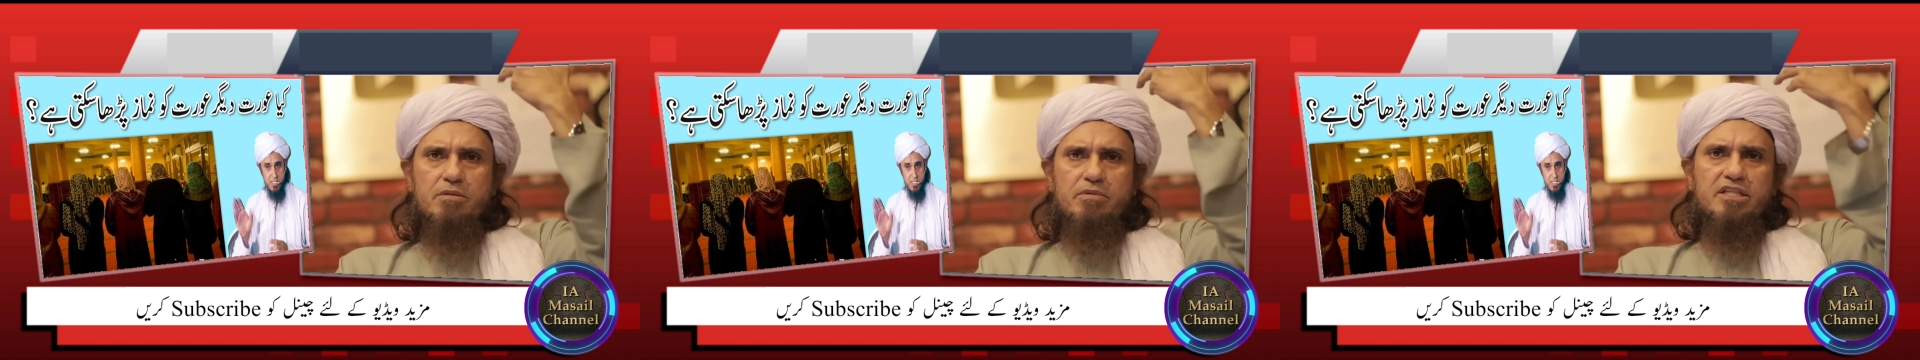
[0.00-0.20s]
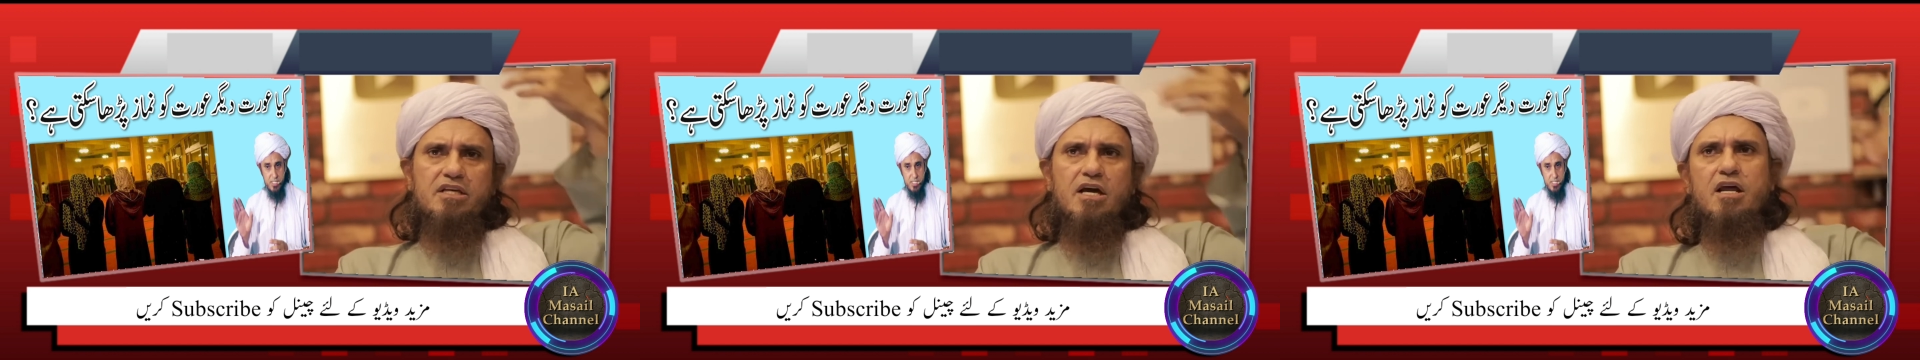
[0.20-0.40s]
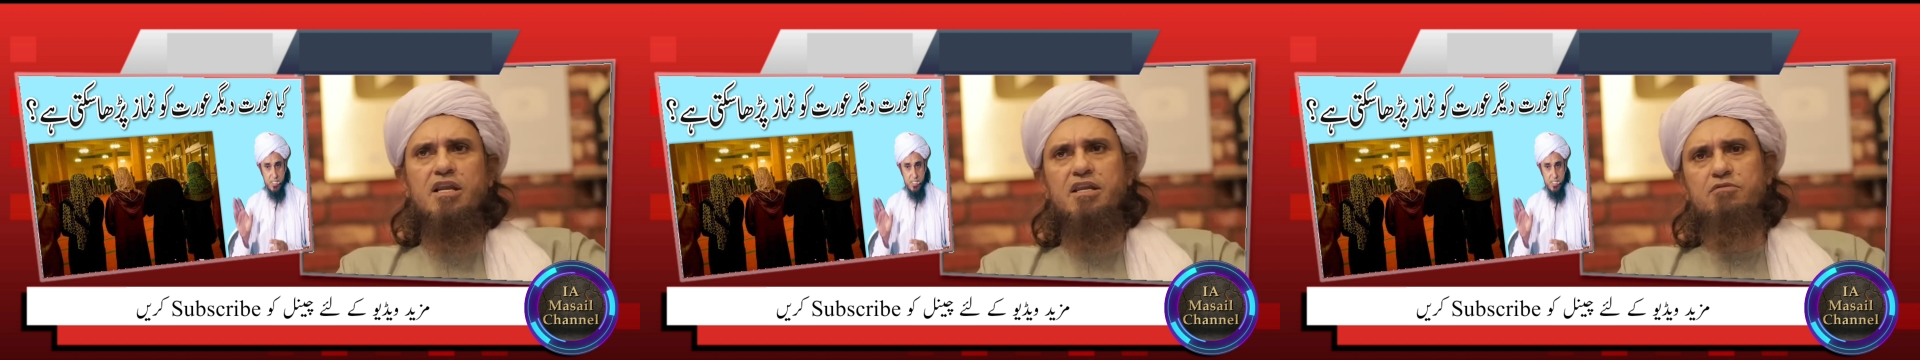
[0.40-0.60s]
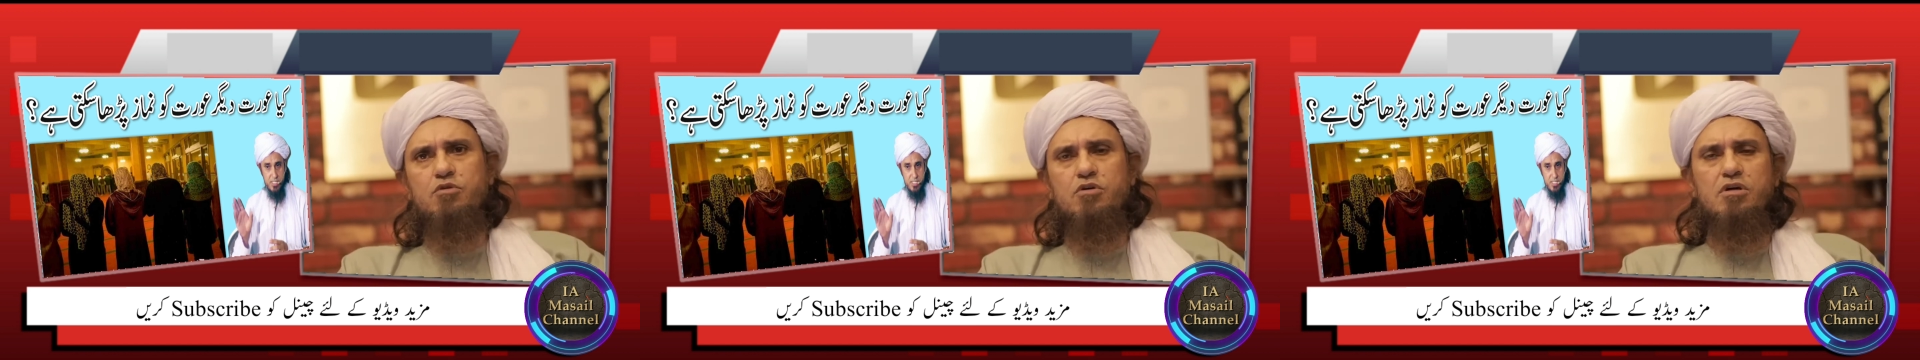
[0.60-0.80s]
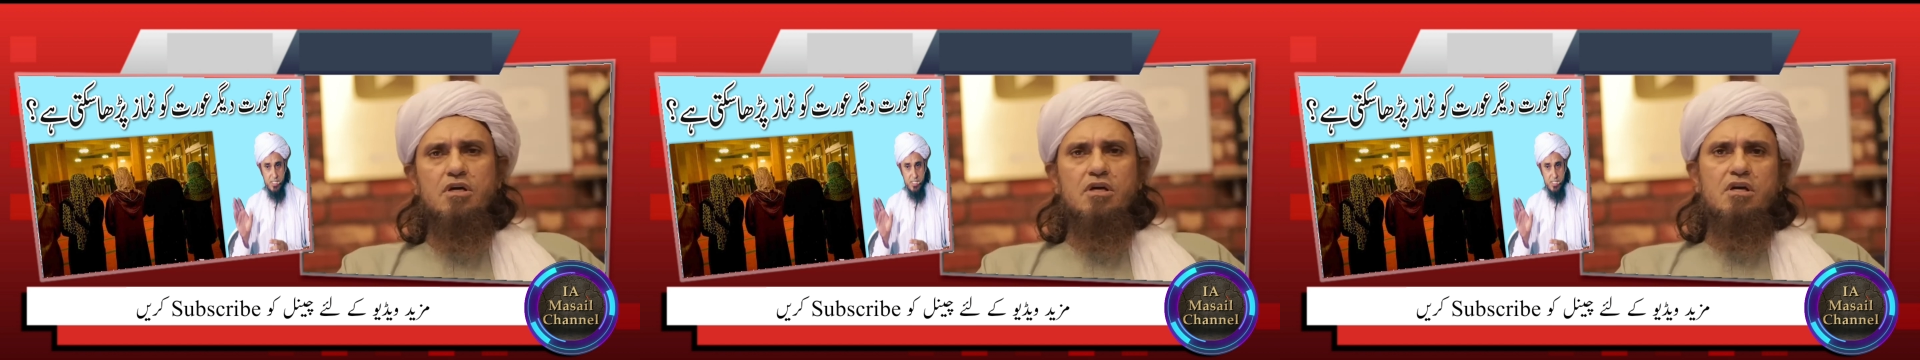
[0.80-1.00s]
जमात करा लें
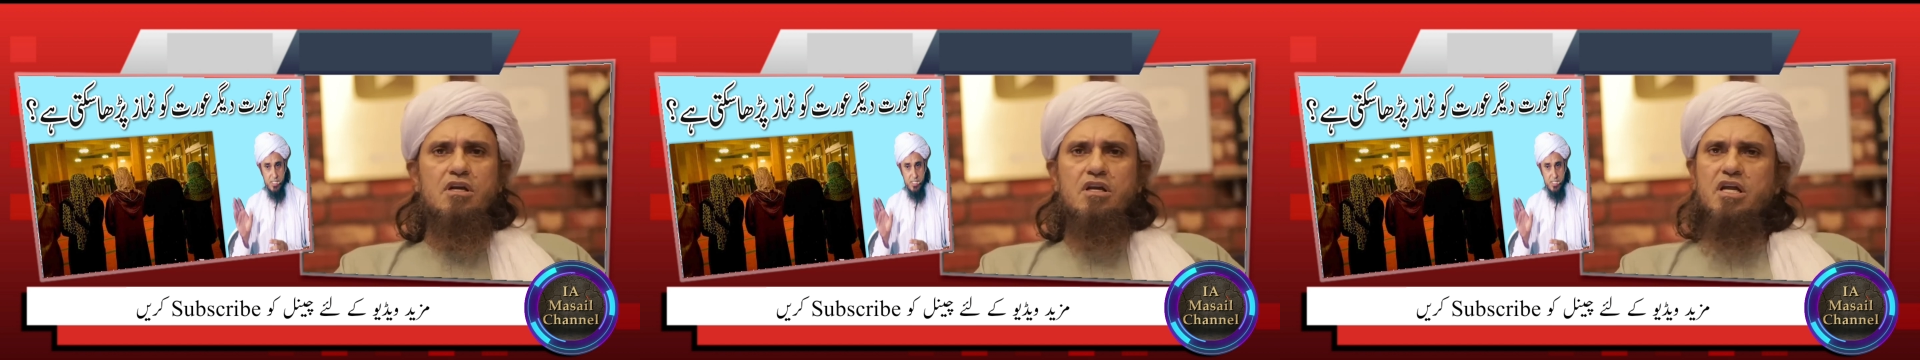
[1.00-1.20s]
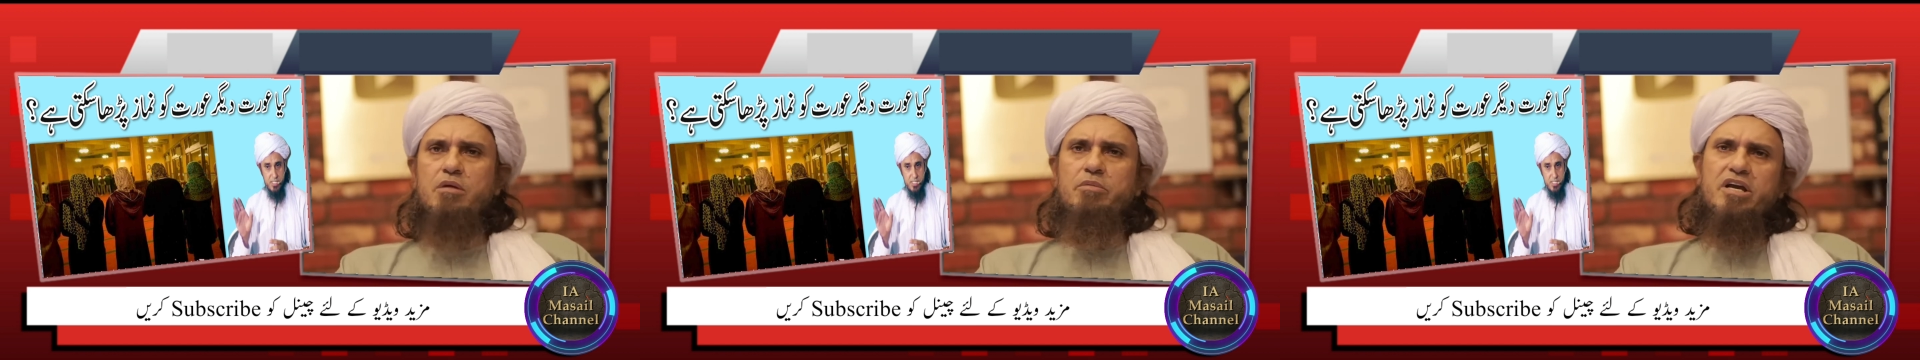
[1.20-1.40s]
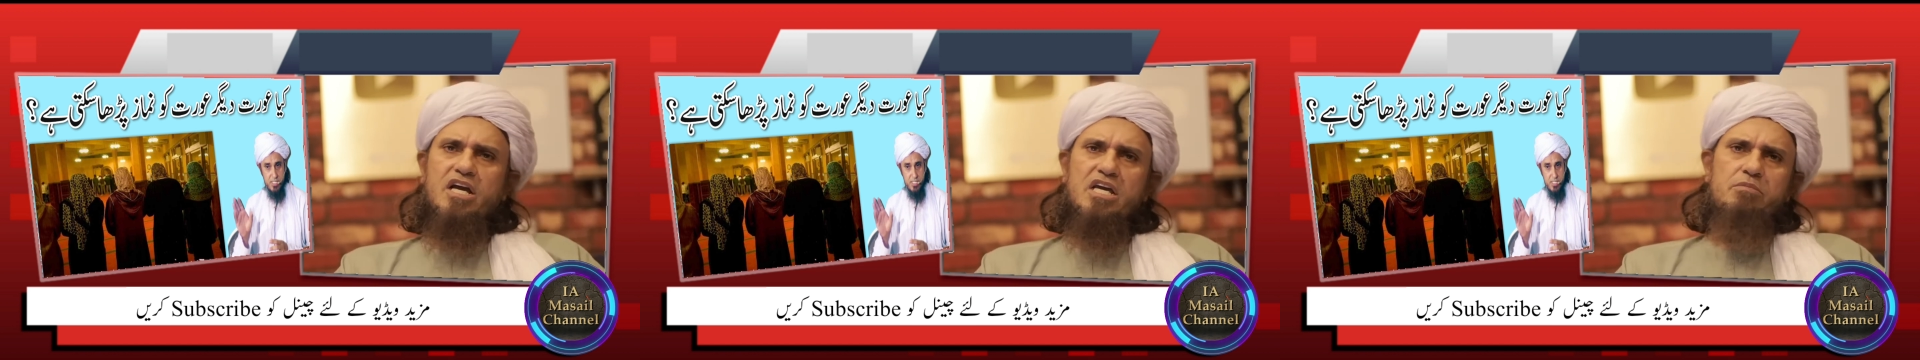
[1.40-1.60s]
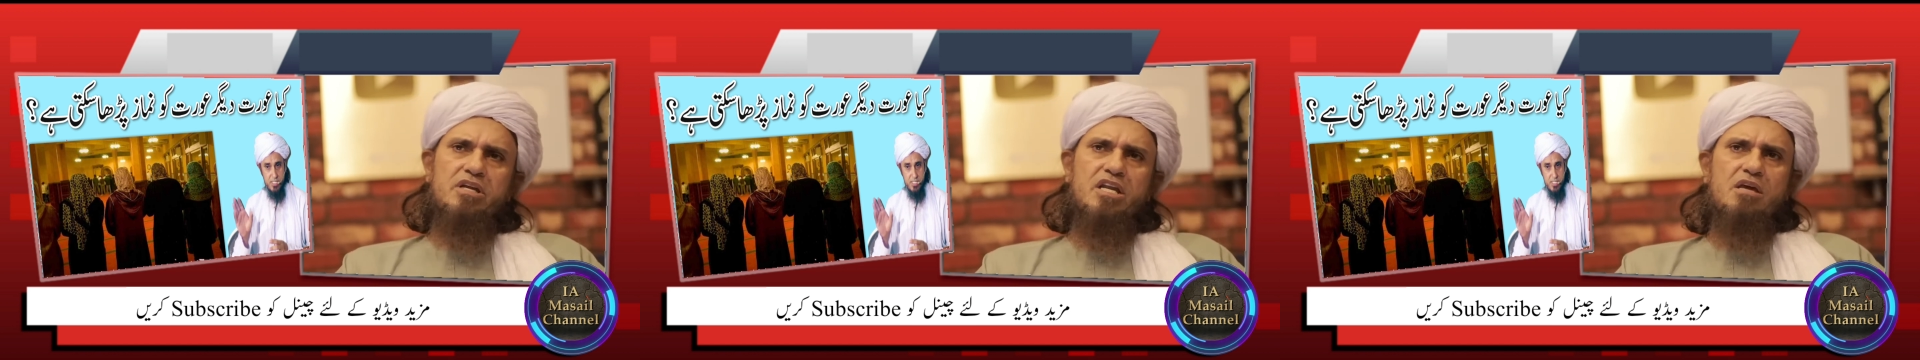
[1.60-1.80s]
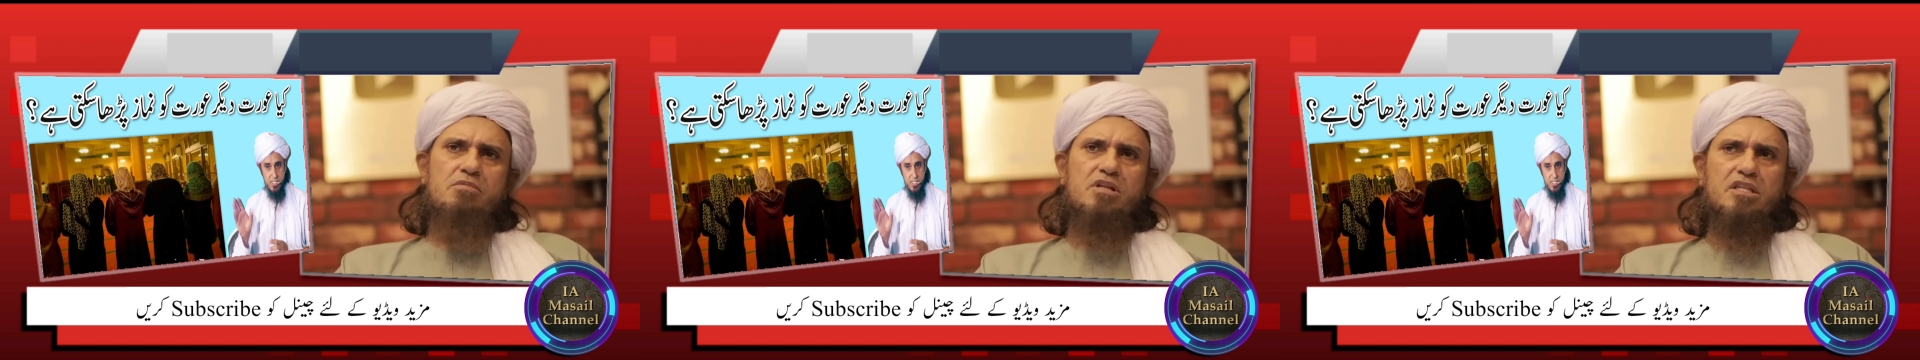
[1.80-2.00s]
वो लेकिन हमें कहीं
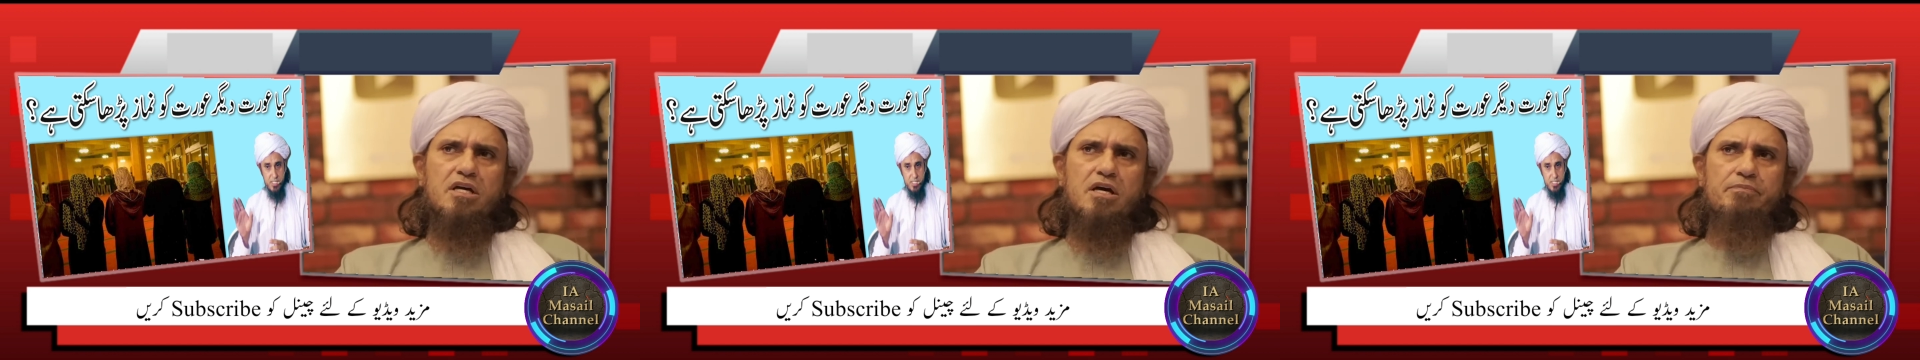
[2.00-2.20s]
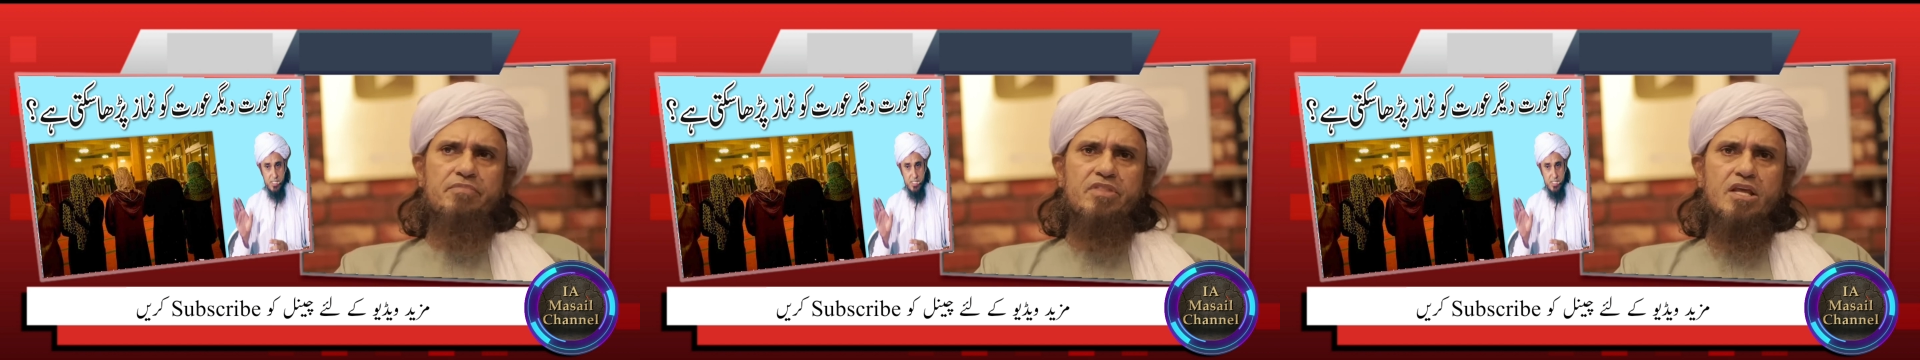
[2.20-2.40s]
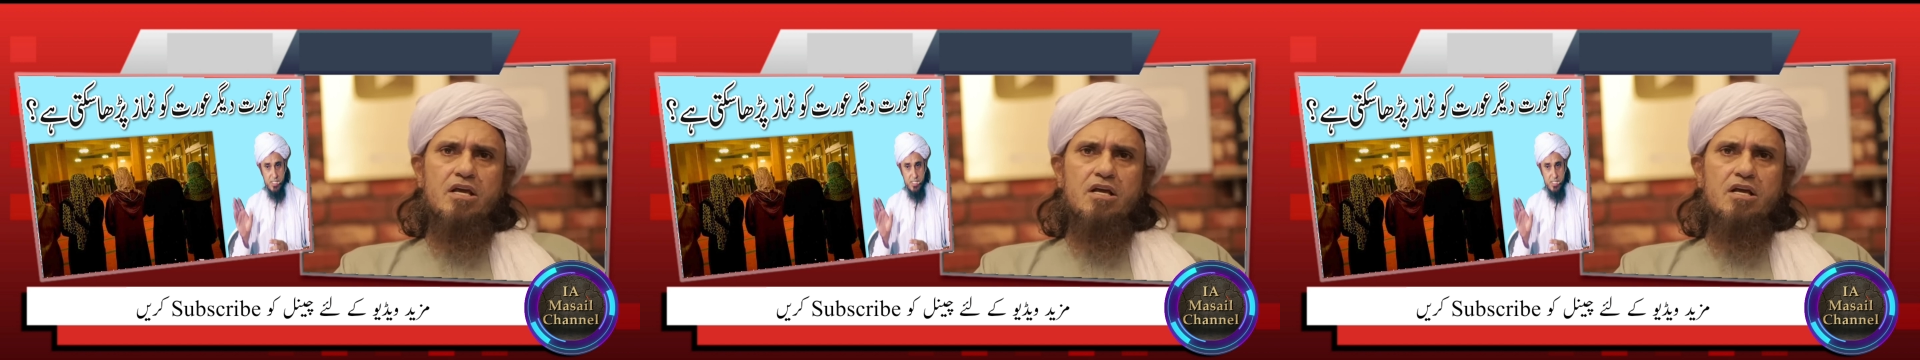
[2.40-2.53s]
भी नहीं मिलता